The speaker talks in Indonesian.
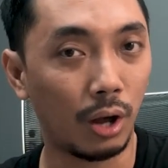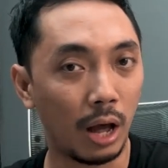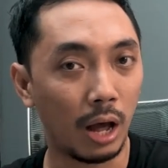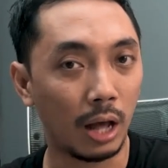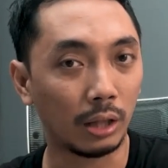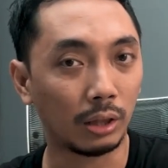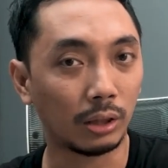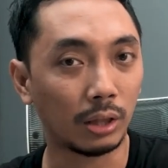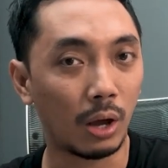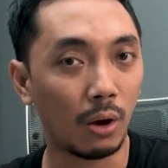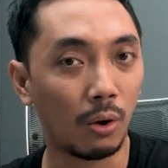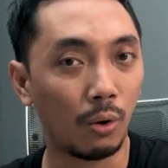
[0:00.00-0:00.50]

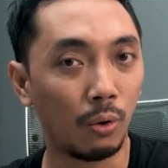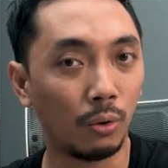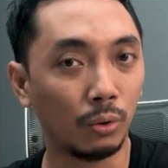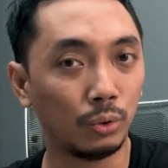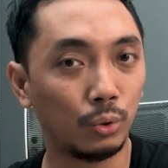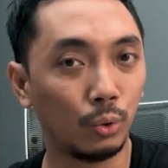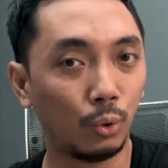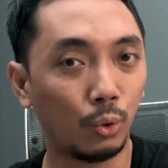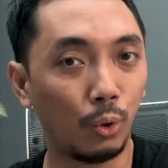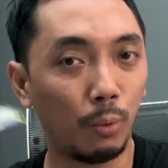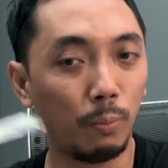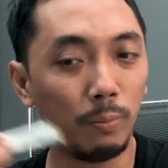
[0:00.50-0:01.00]
atau
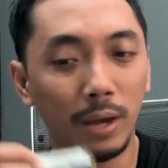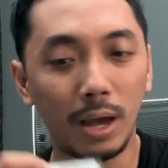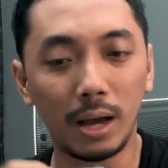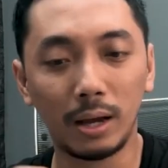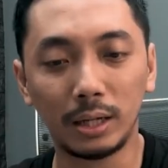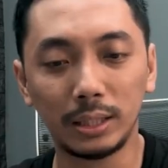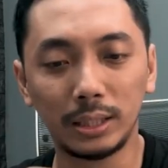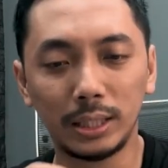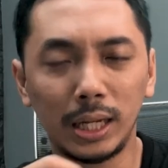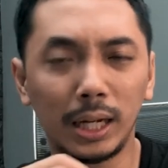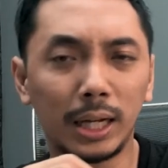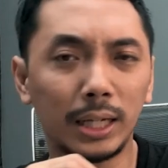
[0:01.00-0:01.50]
cukup yang
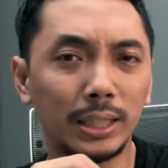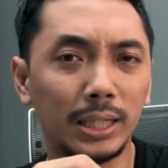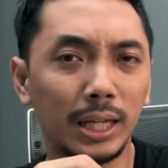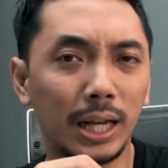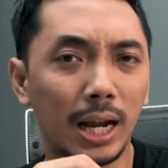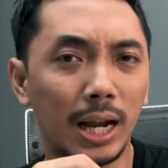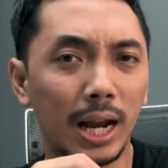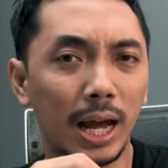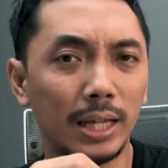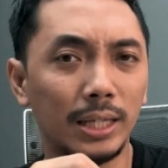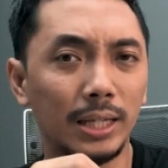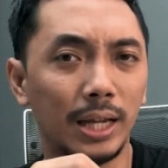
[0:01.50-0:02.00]

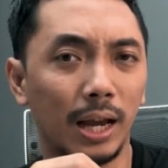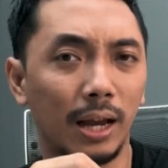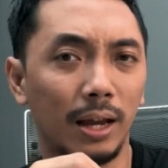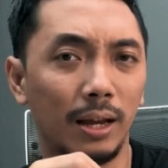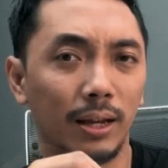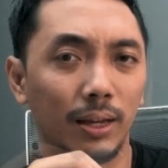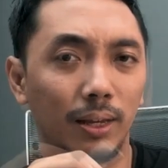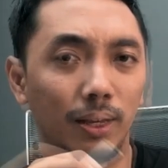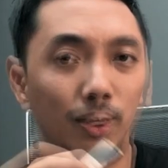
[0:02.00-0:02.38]
kecil-kecilan aja?